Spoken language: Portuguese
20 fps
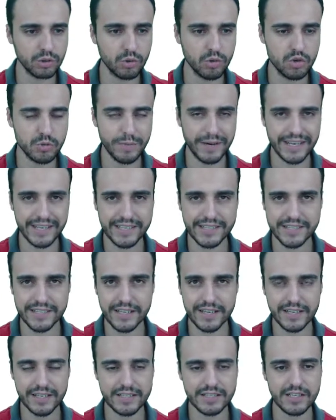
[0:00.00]
dos
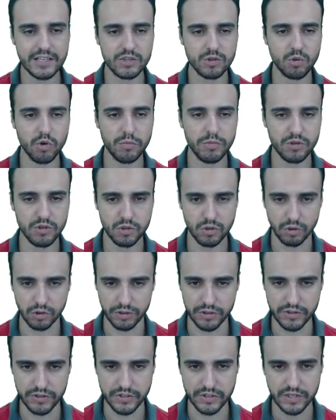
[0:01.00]
pareceres das
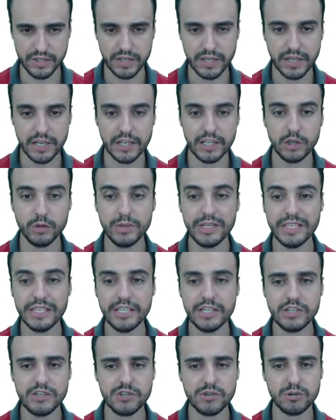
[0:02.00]
comissões e o
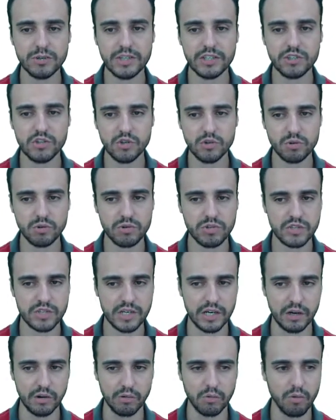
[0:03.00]
início da
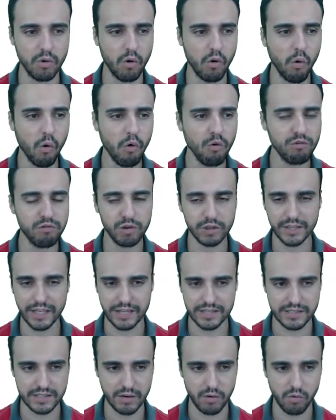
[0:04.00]
discussão ou
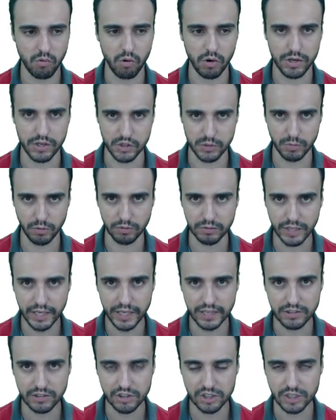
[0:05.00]
votação
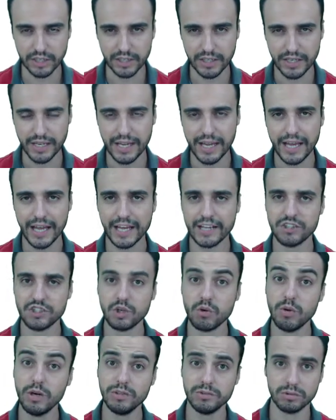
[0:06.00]
correspondente é de
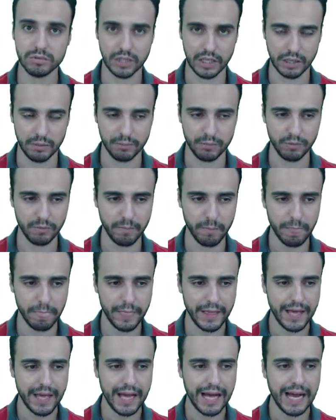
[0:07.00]
quanto tempo?
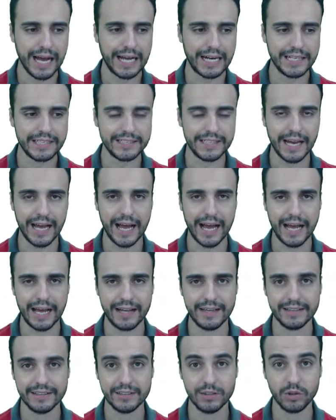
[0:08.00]
A letra
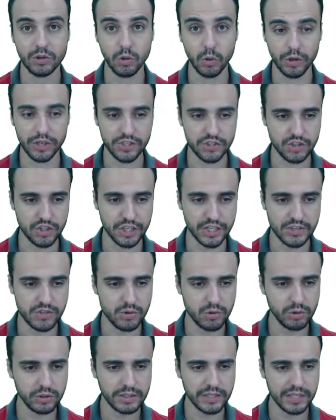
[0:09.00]
A, dois dias
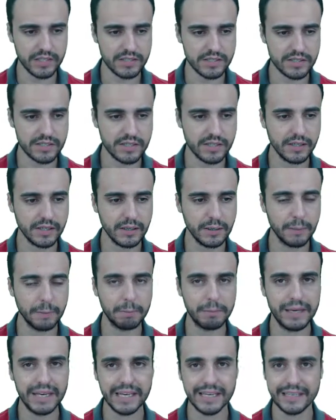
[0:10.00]
úteis,
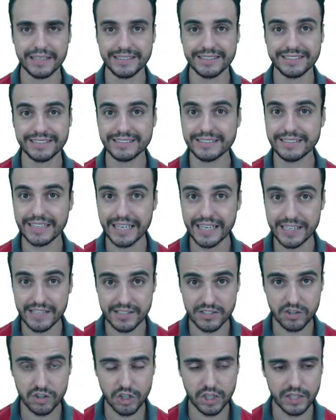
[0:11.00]
B,
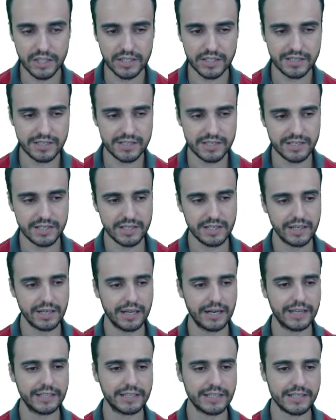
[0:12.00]
três dias,
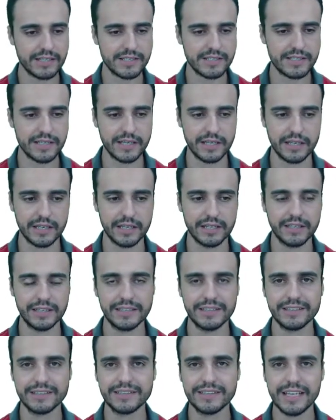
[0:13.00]
letra C,
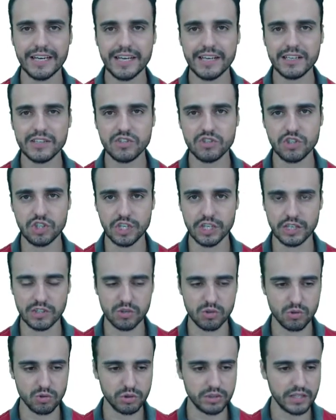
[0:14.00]
três
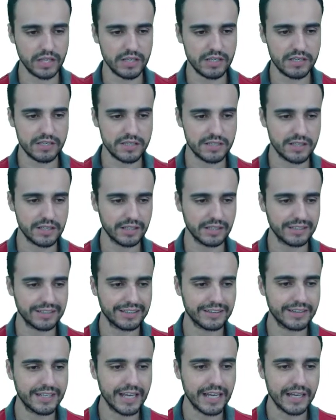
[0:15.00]
dias úteis,
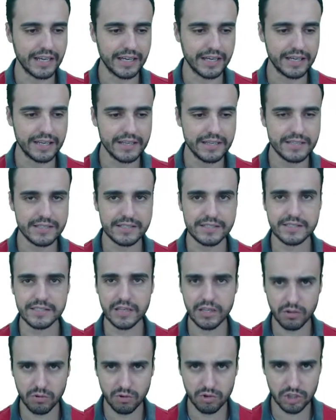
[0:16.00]
D,
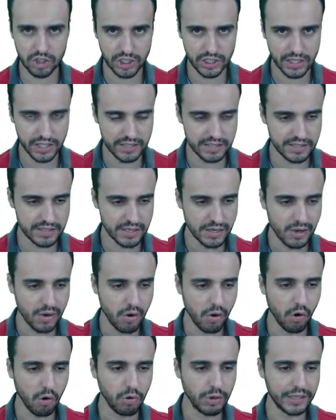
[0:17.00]
cinco dias,
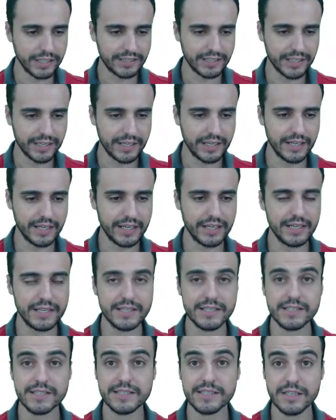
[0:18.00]
ou letra E,
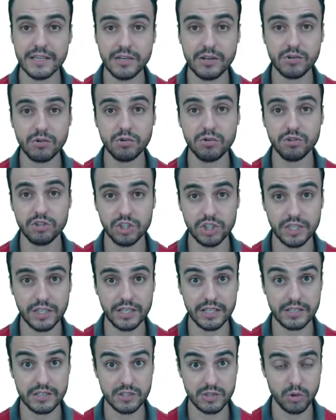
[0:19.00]
cinco
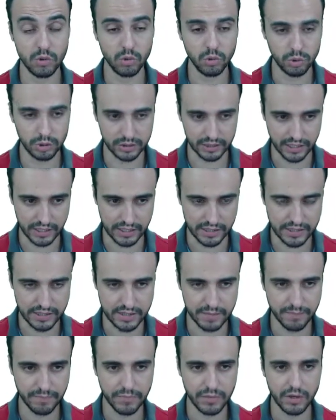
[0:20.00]
dias
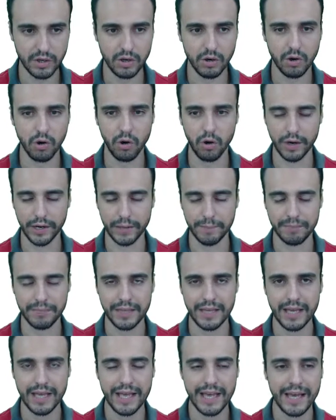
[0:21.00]
úteis. Ora,
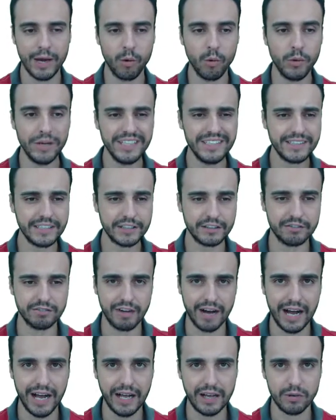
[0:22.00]
o
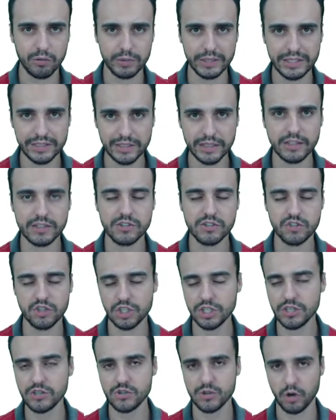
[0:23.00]
intervalo, o
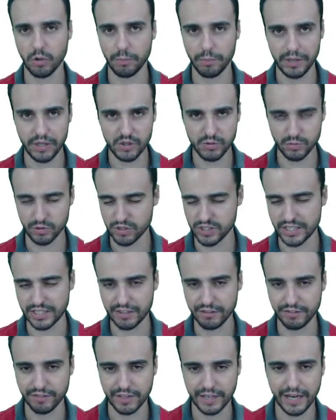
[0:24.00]
interstício, é o mesmo
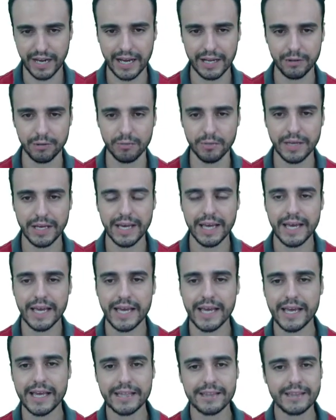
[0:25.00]
significado
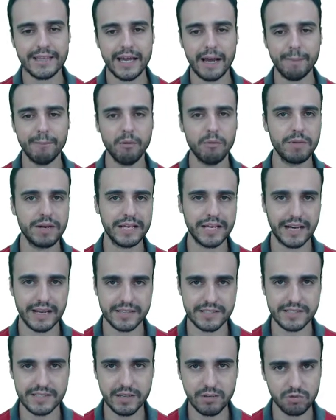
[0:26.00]
entre a
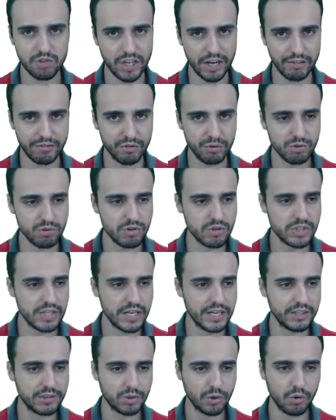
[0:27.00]
publicação de avulsos
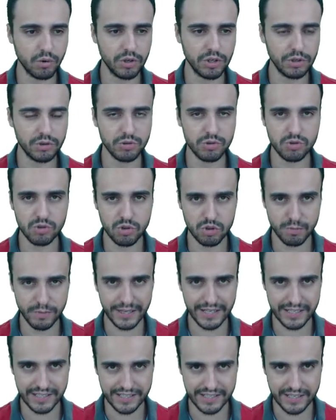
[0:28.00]
eletrônicos dos
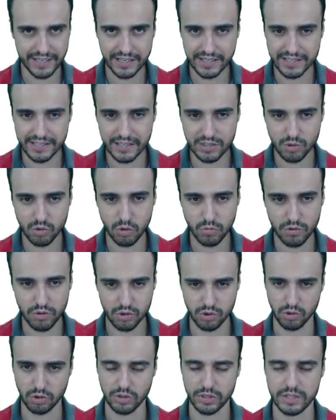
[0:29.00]
pareceres das
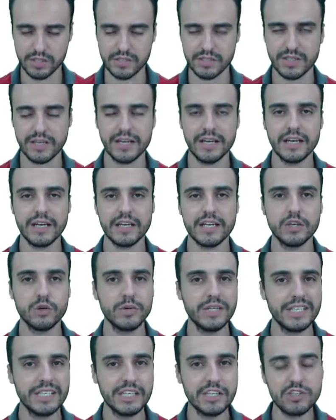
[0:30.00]
comissões e o
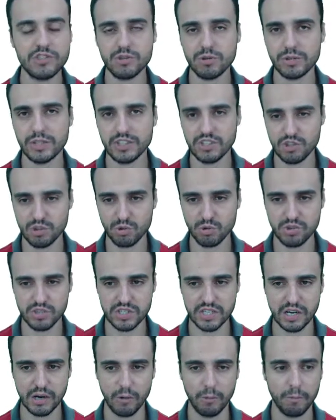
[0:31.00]
início da
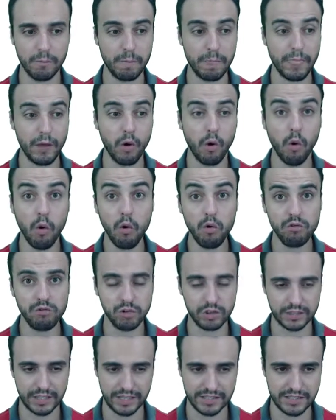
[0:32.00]
discussão ou
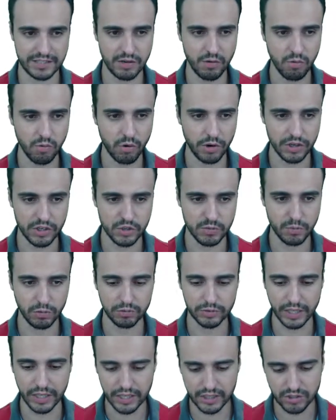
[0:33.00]
votação
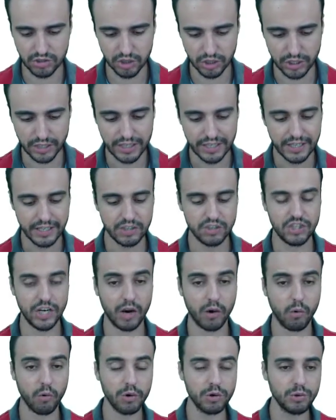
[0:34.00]
correspondente, de
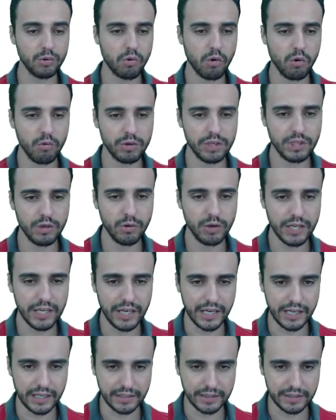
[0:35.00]
acordo com o que
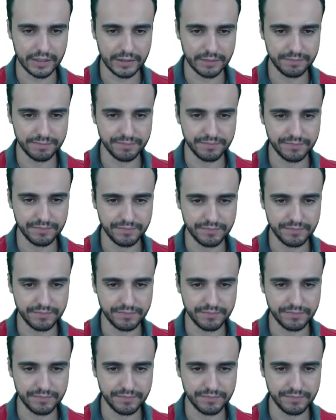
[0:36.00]
orienta